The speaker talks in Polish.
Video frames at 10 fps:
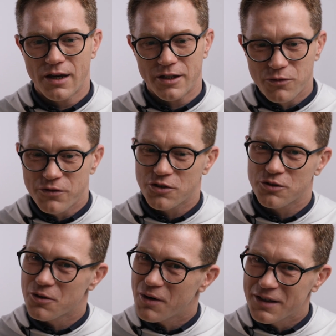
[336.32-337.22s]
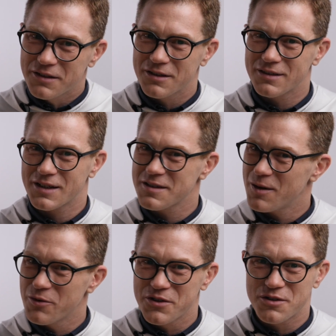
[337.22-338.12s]
I mówi, że dokładnie tak
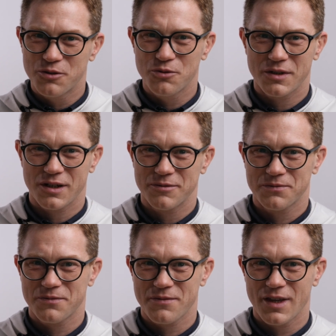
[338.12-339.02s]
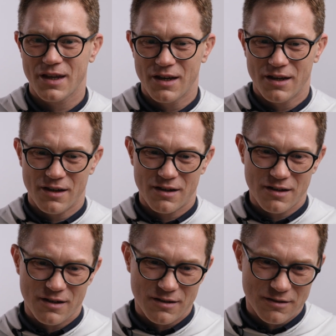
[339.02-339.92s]
samo jest i tutaj.
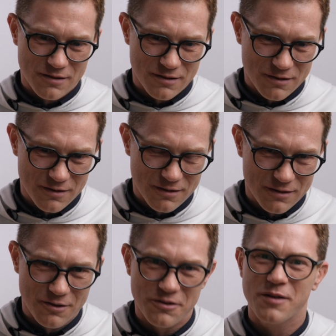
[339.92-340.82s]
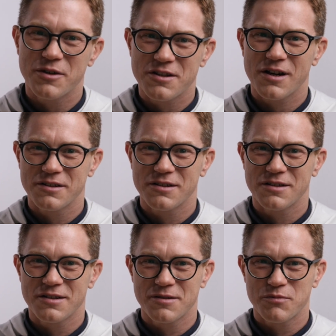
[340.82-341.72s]
E, to nie miedziany
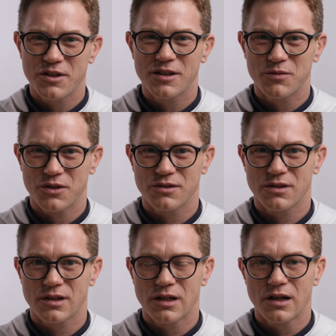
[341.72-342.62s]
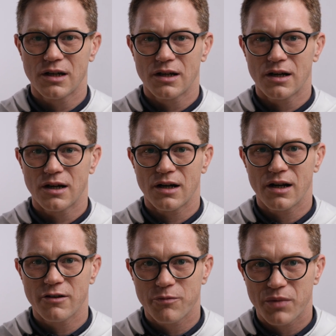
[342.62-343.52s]
przedmiot,
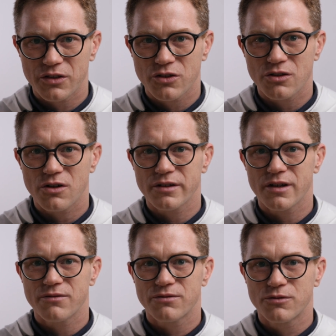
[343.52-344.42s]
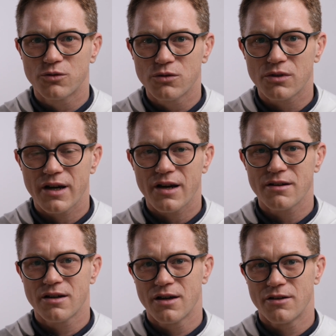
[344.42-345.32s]
ale wpatrzone w górę,
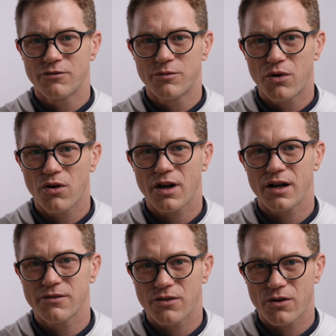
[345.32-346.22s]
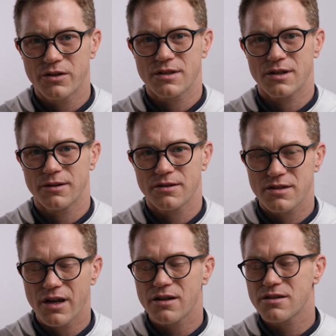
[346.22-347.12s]
w Boga i w Ojca,
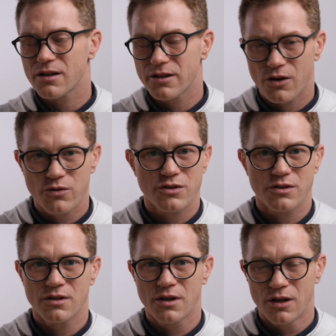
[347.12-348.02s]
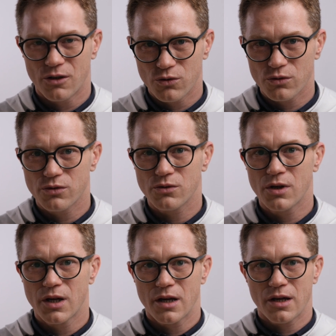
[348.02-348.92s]
serca i oczy ludu
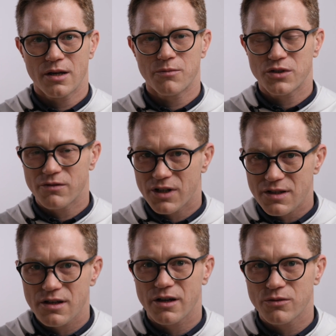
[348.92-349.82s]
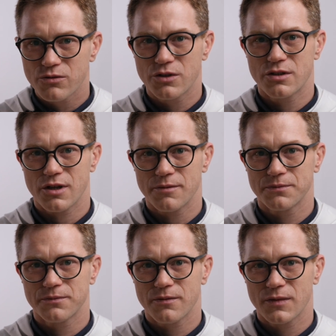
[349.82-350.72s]
przywracają życie,
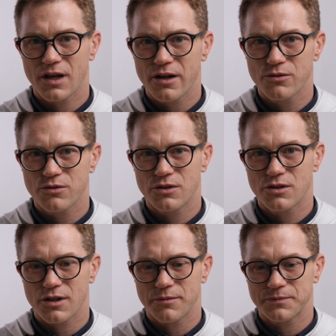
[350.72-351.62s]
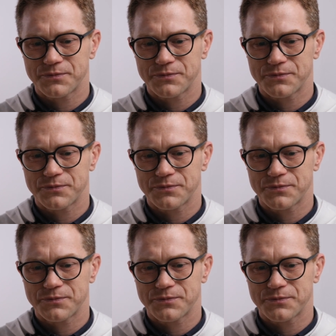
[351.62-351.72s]
dają życie.